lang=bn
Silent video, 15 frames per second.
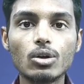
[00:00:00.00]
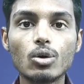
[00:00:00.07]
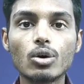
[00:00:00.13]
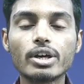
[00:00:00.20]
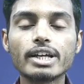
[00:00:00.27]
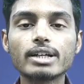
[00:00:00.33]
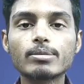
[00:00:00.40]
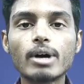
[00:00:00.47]

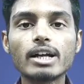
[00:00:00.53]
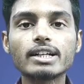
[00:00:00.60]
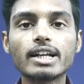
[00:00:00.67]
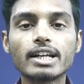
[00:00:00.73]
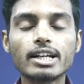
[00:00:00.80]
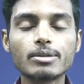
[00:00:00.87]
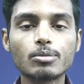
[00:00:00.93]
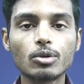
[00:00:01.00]
লক্ষ্মীর
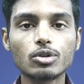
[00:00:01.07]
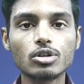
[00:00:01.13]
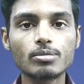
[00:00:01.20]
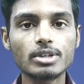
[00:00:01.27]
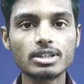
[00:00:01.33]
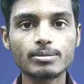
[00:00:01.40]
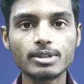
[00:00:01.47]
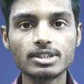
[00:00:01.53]
ভাণ্ডারের প্রথম
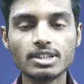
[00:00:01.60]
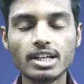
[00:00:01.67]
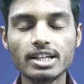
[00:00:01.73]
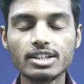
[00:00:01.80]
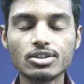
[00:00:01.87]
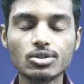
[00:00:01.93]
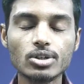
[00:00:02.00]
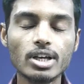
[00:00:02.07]
এস এম এসটায়
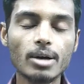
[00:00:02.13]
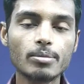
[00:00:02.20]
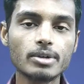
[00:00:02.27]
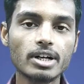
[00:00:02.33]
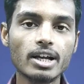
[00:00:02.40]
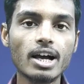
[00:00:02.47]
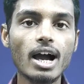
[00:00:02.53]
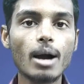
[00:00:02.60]
নিশ্চয়ই
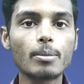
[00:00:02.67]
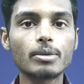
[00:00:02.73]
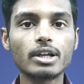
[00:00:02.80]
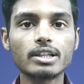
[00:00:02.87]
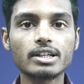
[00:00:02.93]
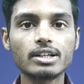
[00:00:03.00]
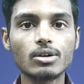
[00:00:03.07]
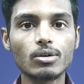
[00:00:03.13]
আপনারা
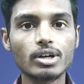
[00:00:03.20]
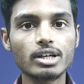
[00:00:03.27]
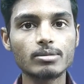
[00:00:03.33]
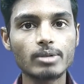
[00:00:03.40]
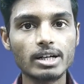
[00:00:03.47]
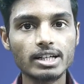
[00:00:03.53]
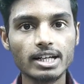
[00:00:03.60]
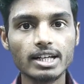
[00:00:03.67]
আপনাদের লক্ষ্মীর
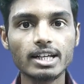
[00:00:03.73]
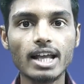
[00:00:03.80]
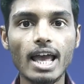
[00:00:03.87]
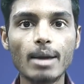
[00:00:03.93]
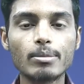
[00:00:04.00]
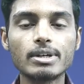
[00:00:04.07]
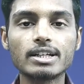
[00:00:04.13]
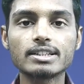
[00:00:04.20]
ভাণ্ডারের
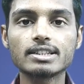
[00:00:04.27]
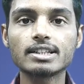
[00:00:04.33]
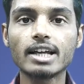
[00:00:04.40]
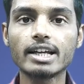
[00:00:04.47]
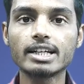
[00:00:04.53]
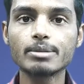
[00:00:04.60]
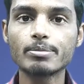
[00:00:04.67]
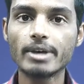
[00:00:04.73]
অ্যাপ্লিকেশন
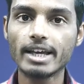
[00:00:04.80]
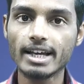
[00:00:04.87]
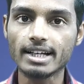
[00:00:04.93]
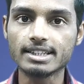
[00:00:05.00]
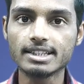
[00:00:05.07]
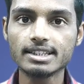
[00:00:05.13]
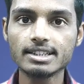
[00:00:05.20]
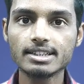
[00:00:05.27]
আইডি পেয়ে
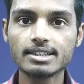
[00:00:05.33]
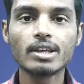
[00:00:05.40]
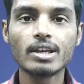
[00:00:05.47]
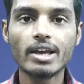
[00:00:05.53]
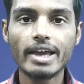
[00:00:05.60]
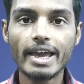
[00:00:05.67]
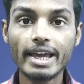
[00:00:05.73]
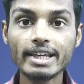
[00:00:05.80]
গেছেন
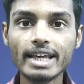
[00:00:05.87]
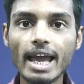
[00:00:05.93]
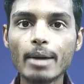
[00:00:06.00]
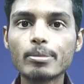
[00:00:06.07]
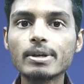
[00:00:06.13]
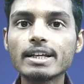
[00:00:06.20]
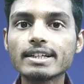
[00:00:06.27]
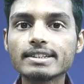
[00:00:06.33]
এই
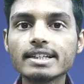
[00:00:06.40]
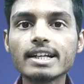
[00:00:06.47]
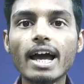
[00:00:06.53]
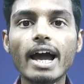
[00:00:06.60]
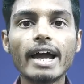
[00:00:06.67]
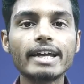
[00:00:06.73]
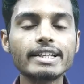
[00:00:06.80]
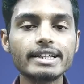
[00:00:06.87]
অ্যাপ্লিকেশান
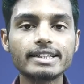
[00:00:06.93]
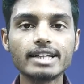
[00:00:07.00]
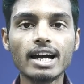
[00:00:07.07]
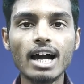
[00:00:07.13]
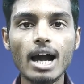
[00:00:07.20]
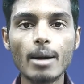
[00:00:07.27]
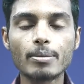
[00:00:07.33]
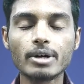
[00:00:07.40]
আইডিটা
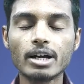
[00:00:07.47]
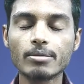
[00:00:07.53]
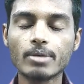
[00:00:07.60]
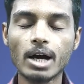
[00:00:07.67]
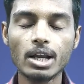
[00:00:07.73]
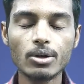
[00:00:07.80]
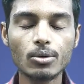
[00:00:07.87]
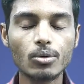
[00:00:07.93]
আপনারা
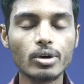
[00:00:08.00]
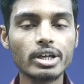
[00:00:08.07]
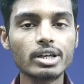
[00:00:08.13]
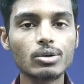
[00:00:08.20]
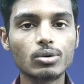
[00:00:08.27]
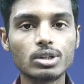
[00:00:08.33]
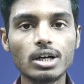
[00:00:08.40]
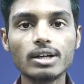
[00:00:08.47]
ভালো করে
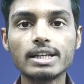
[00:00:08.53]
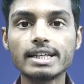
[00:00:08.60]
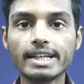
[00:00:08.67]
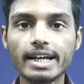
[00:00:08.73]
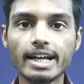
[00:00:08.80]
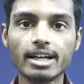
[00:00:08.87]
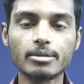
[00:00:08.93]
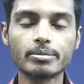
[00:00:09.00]
কোথাও
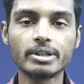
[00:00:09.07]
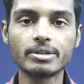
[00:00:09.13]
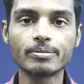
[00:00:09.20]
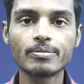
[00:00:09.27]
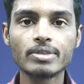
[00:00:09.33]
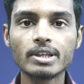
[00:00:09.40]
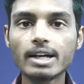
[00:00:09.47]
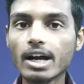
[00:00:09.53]
লিখে রাখবেন
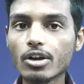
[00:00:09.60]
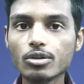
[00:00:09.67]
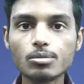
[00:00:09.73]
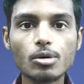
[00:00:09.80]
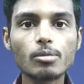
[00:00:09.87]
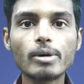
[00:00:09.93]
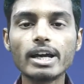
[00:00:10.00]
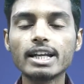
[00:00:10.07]
কারণ
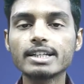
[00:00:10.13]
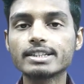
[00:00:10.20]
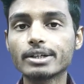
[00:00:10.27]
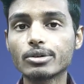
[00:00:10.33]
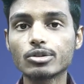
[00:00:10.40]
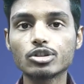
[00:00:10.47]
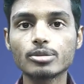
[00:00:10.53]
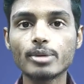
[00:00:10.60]
মোবাইলে যে
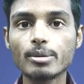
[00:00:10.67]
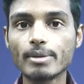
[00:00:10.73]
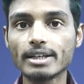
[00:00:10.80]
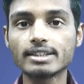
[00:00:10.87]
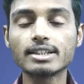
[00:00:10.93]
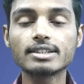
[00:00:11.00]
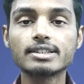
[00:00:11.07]
কোনো সময় মেসেজ